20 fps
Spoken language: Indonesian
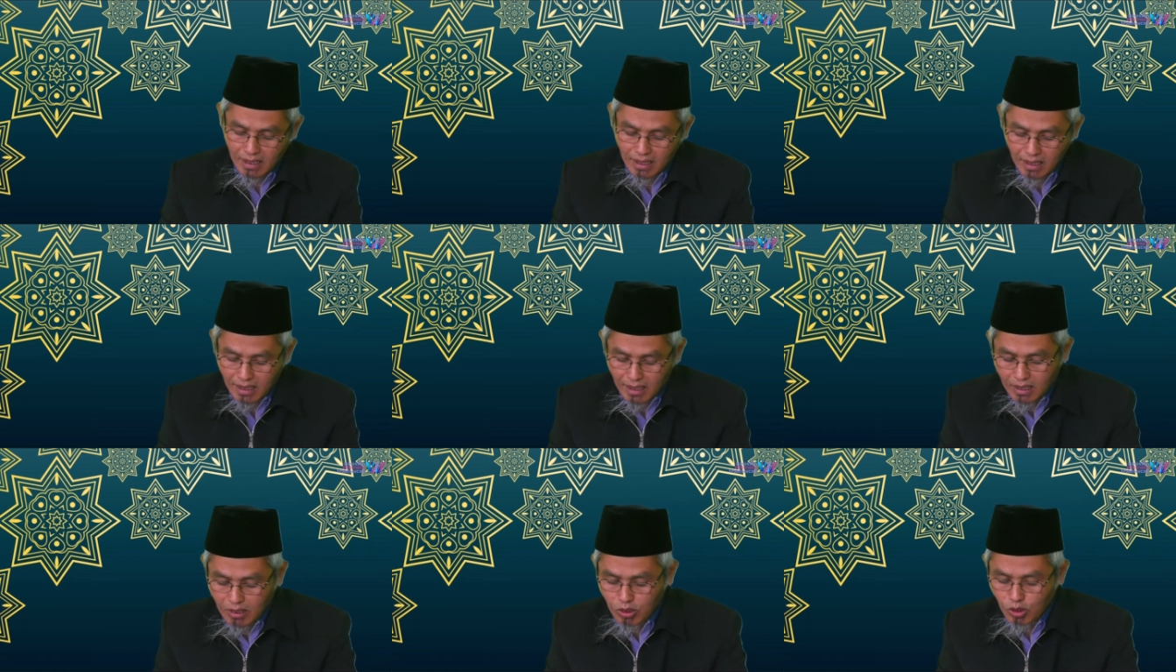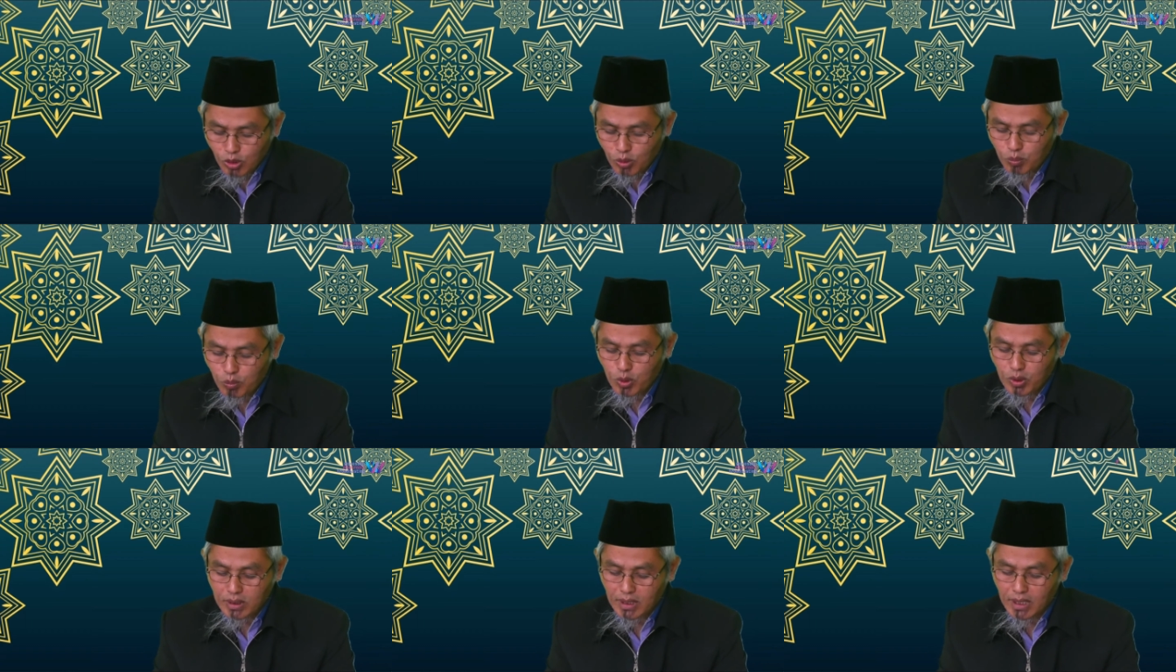
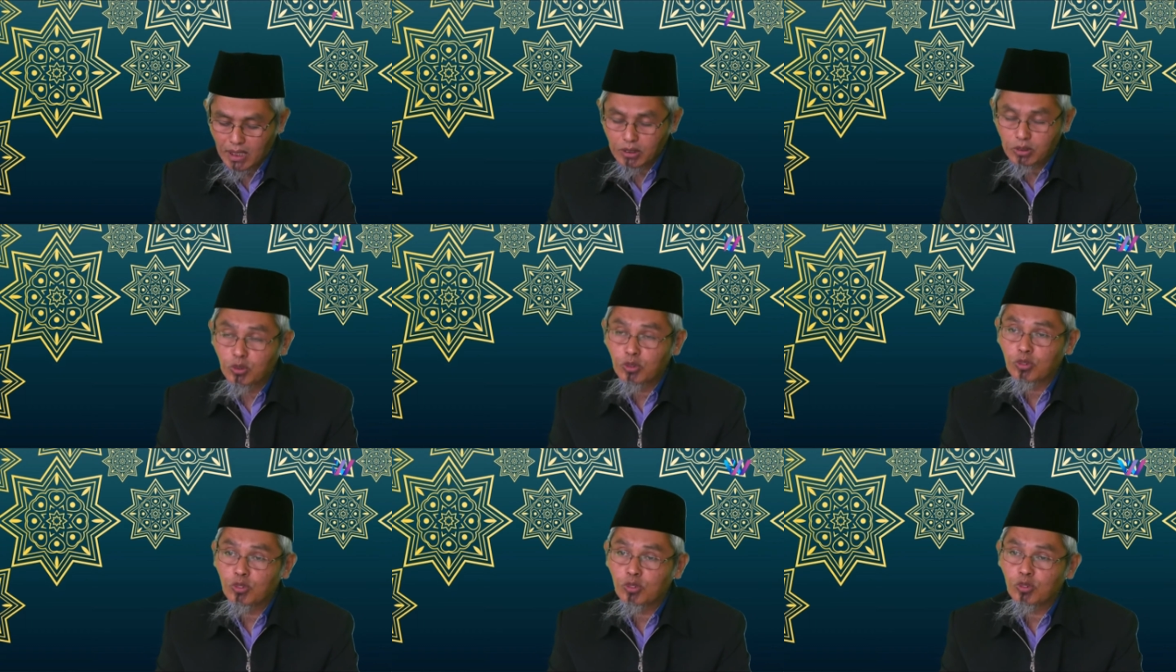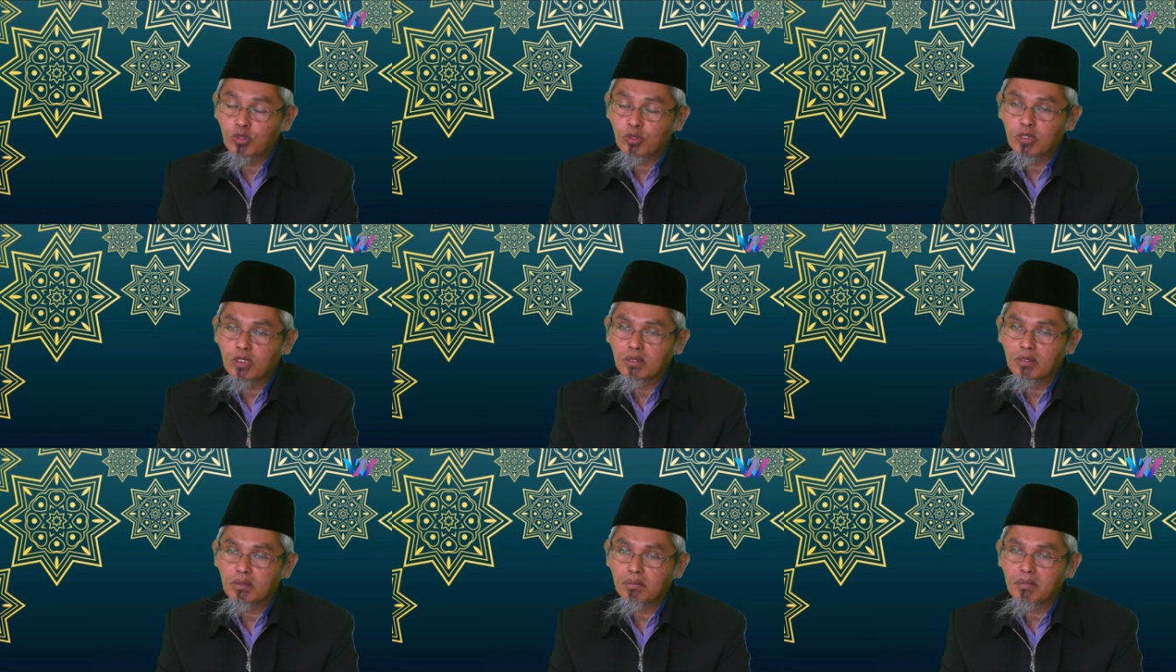al-hukmu yaduru
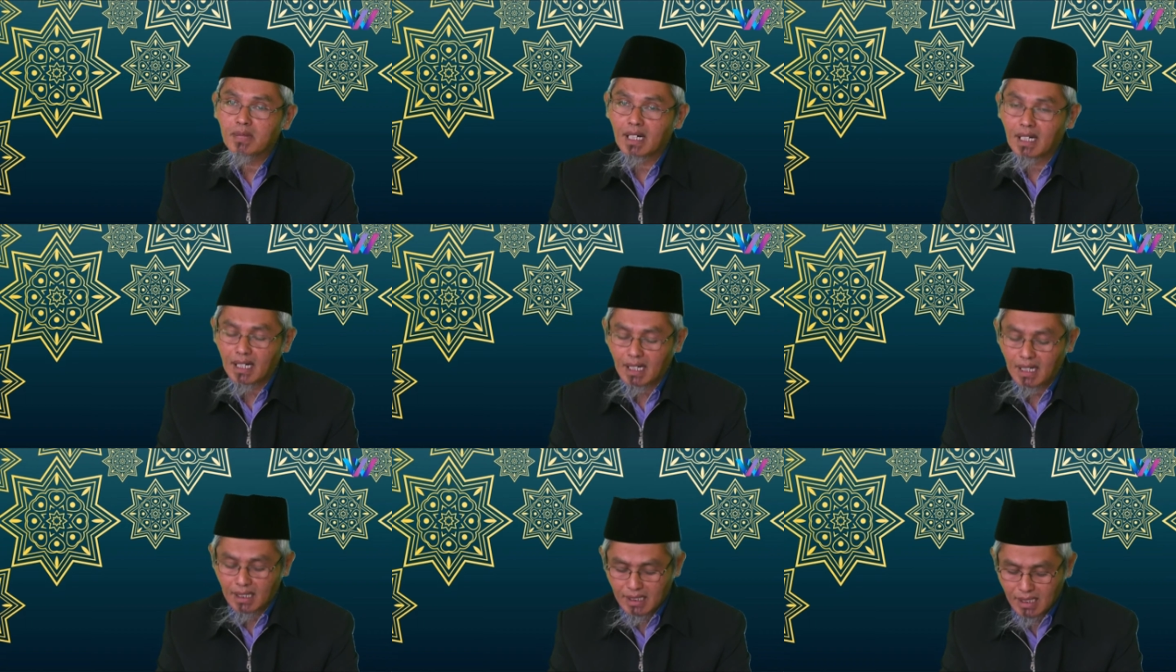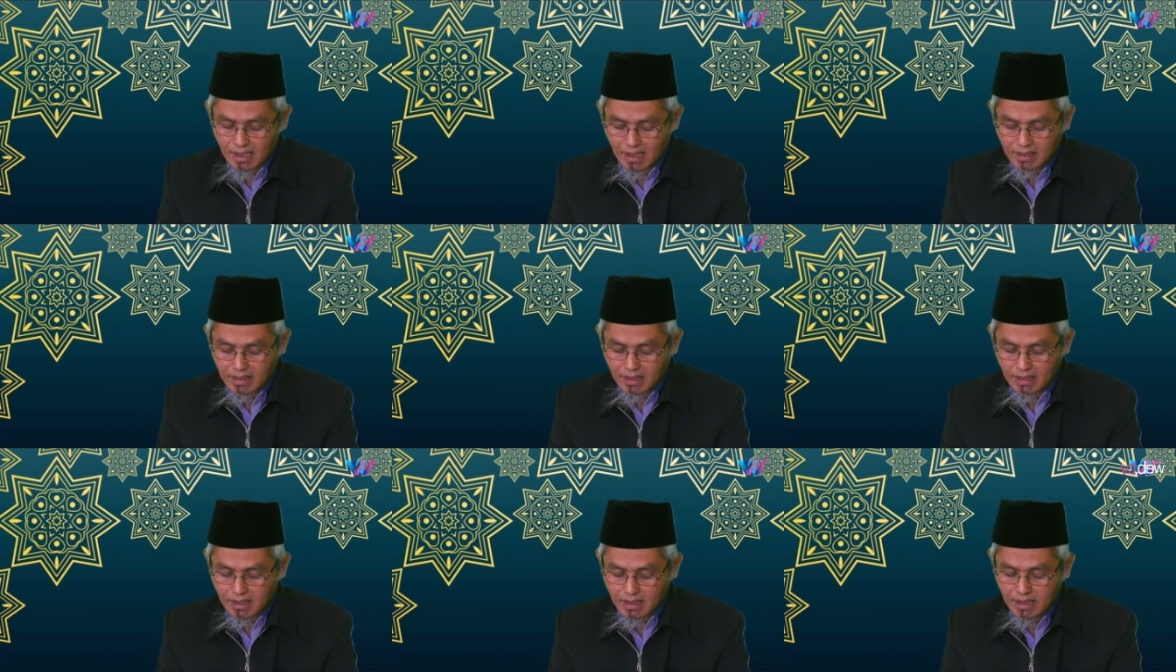
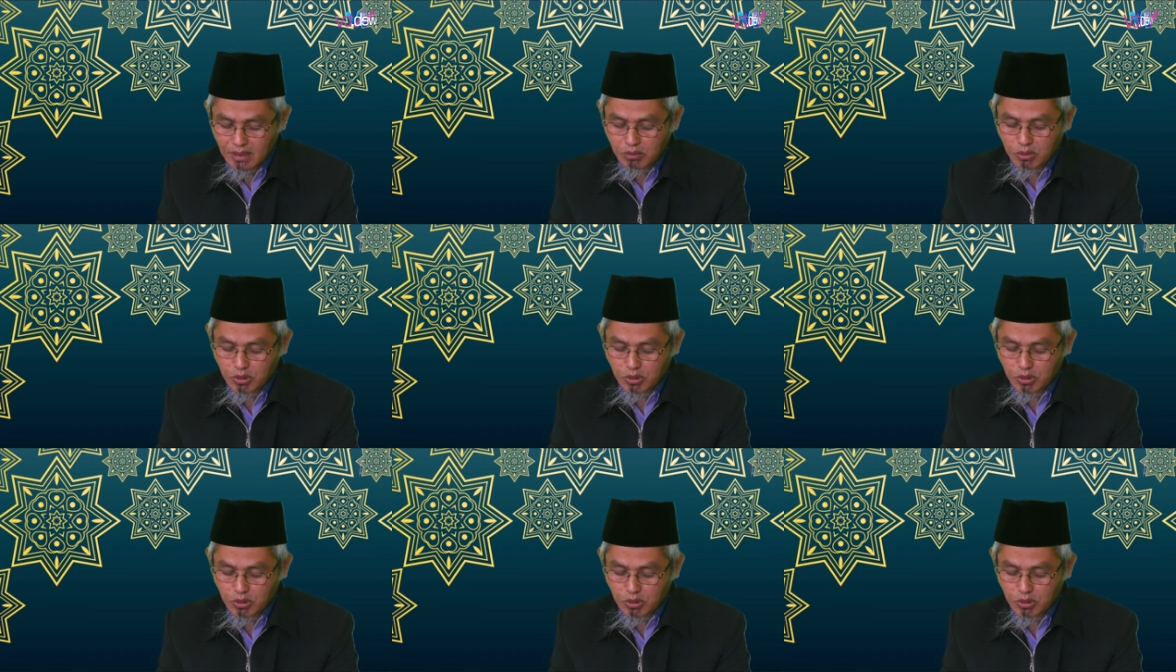ma'illatihi